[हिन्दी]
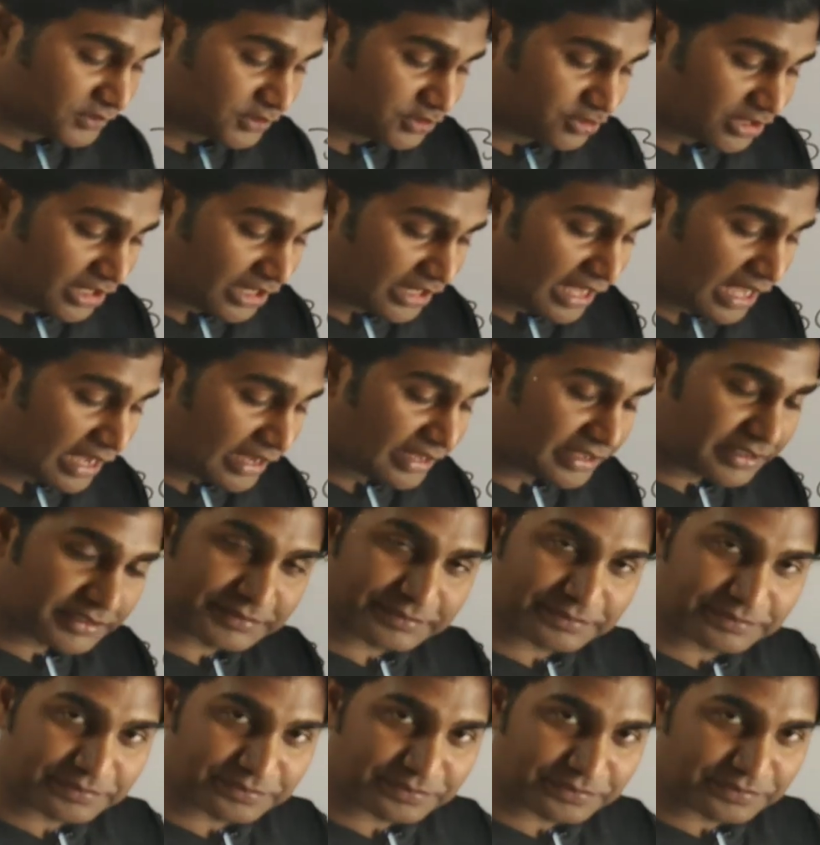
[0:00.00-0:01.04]
चले आगे
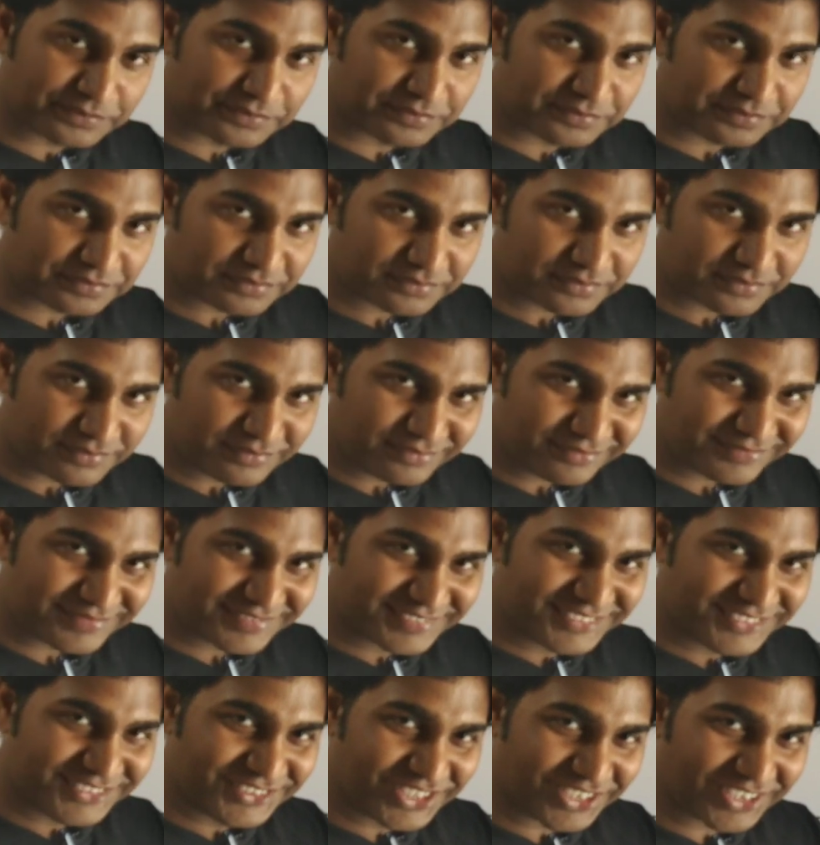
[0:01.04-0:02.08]

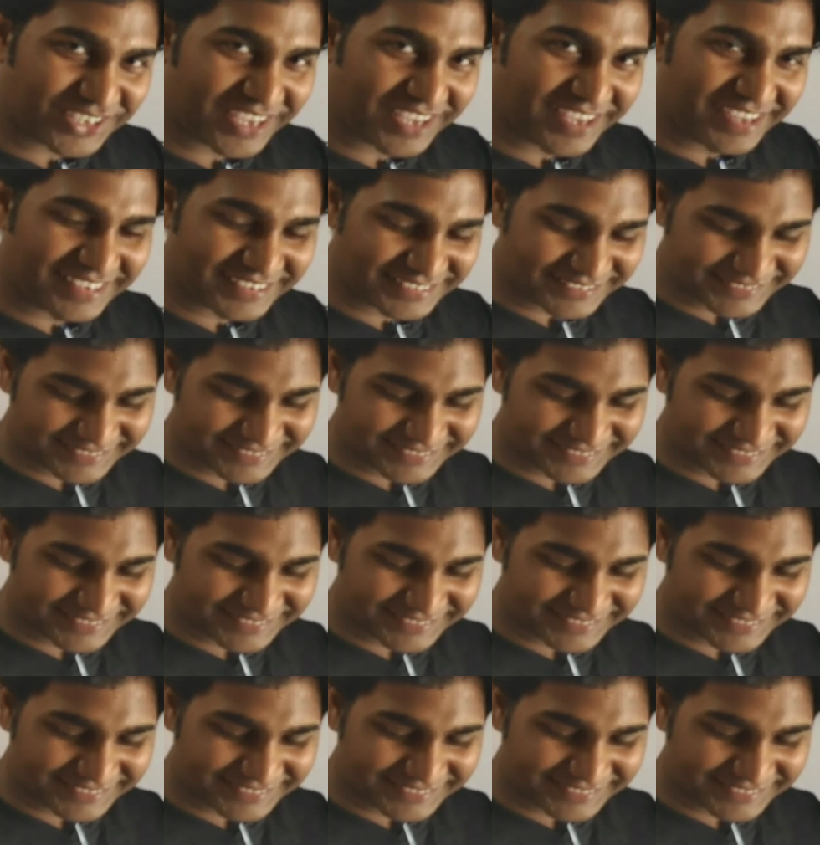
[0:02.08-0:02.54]
ठीक है